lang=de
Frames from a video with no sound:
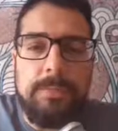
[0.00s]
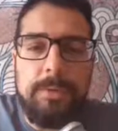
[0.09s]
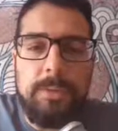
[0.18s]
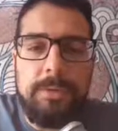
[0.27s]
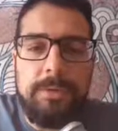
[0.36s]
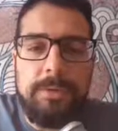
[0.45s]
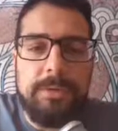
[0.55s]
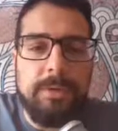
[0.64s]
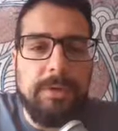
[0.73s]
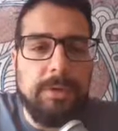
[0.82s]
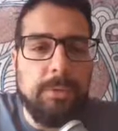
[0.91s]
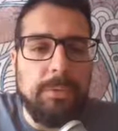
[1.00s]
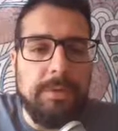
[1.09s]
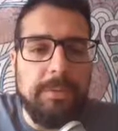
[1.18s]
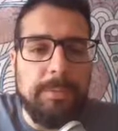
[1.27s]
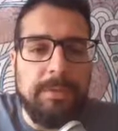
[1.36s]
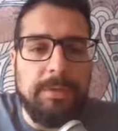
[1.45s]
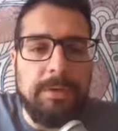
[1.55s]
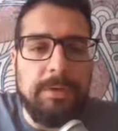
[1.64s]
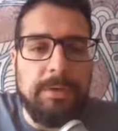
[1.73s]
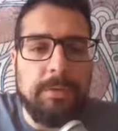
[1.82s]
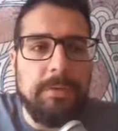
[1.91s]
Und jetzt geht Krusk erstmal hier
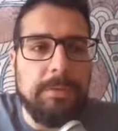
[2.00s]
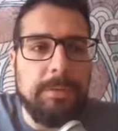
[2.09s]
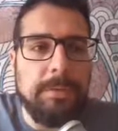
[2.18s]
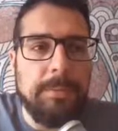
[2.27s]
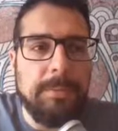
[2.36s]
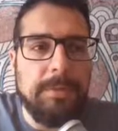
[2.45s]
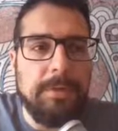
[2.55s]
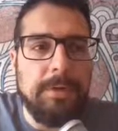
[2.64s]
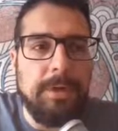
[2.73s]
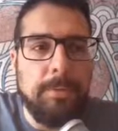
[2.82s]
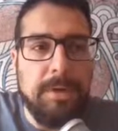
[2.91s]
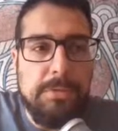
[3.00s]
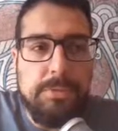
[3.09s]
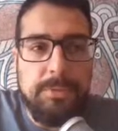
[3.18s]
raus. Wir haben jetzt eine kleine Überraschung